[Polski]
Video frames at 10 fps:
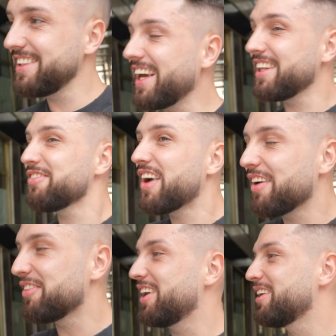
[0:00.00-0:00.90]
Nie, nie
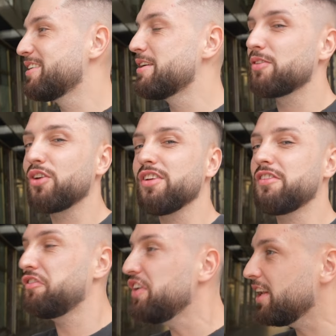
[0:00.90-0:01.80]
mamy. To
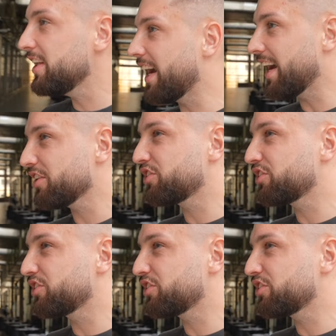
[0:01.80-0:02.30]
jest filia